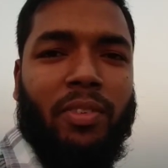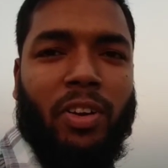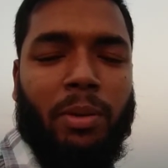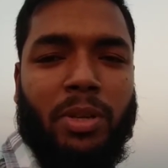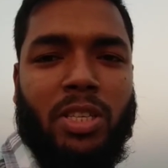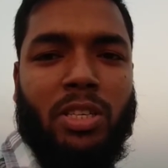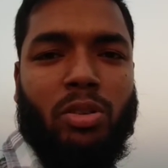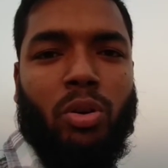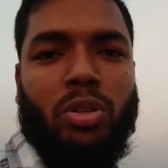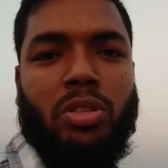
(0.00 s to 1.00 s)
ফার্মাসিস্ট
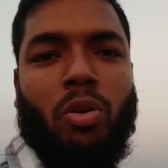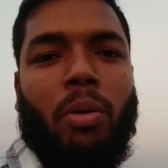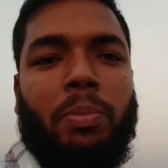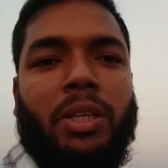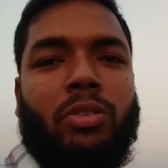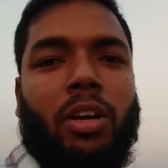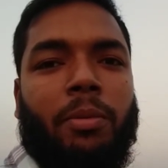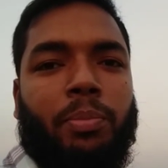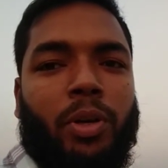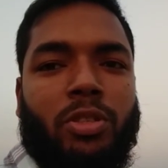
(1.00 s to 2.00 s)
কোর্স কমপ্লিট
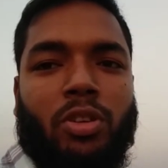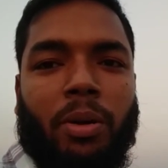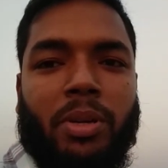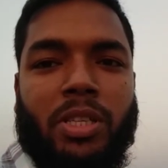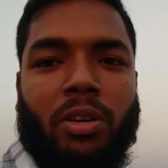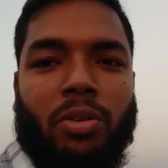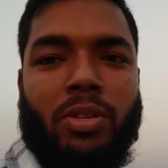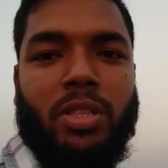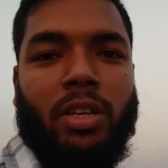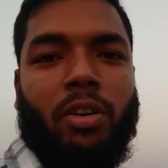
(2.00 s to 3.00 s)
করার পর ছয় মাসের
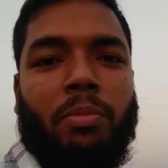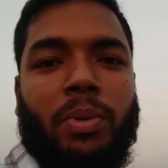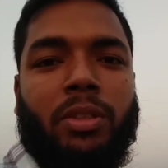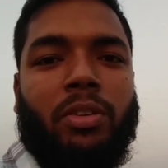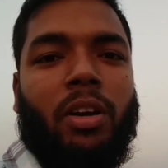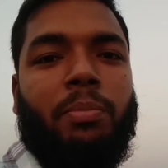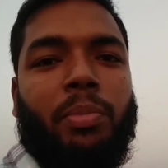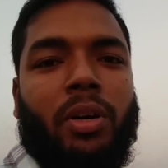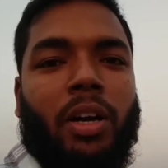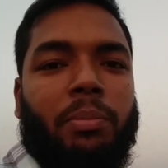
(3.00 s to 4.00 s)
কোর্স এটা কমপ্লিট করার
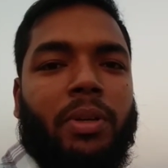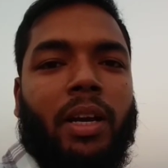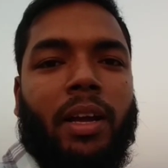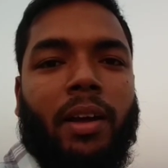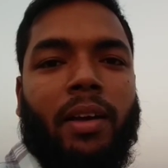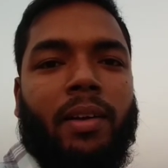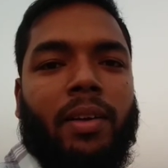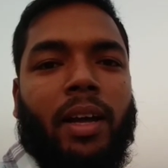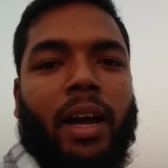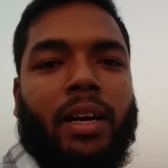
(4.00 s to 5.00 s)
পর আপনাকে
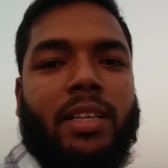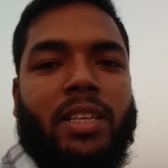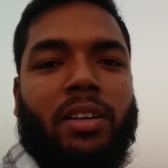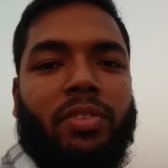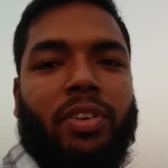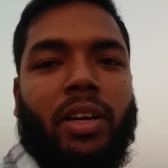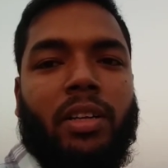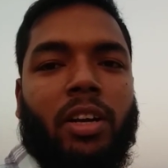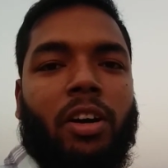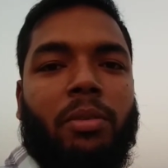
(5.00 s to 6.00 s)
একটা সার্টিফিকেট
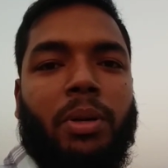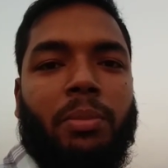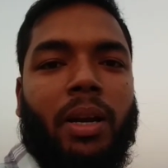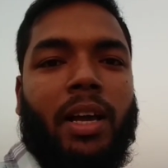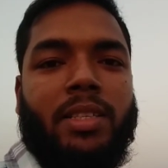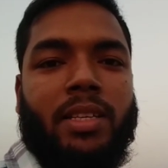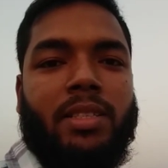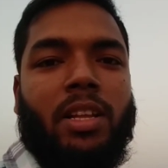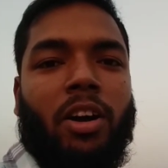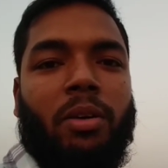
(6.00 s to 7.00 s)
দেওয়া হবে বা লাইসেন্স
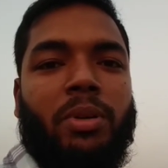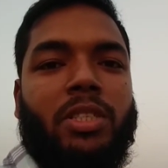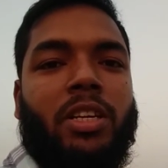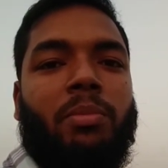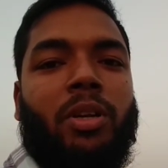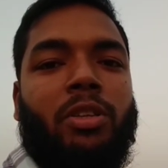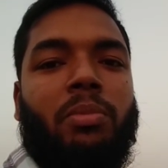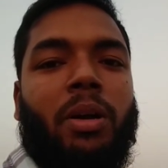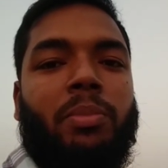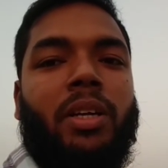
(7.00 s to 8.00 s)
দেওয়া হবে যেটার
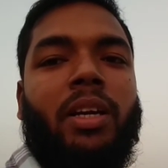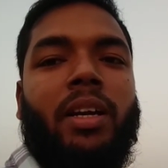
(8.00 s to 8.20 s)
মাধ্যমে আপনি